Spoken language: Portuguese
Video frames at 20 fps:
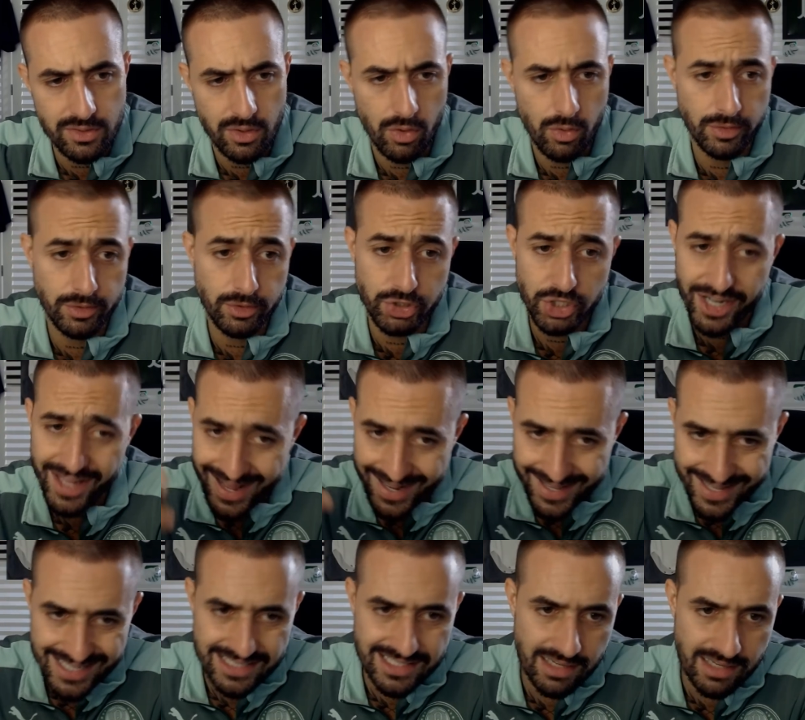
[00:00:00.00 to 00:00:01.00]
ó, quando eu cheguei
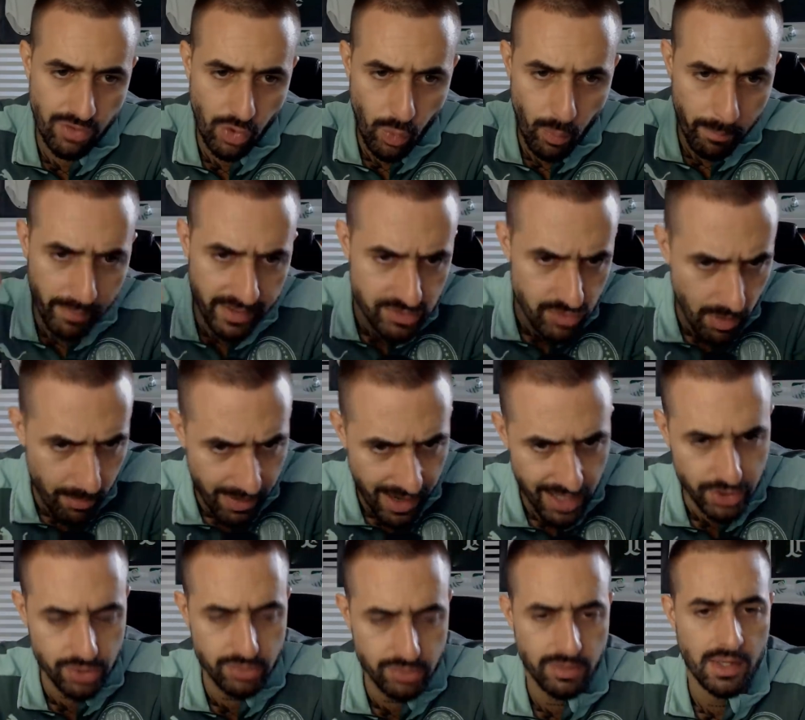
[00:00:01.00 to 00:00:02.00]
aqui estava com peso
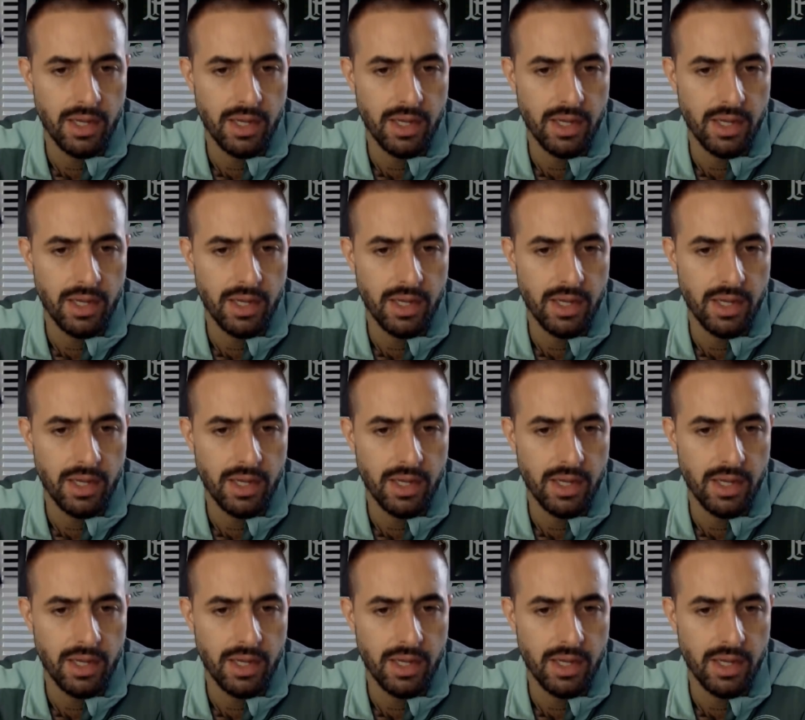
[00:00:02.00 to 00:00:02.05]
abaixo,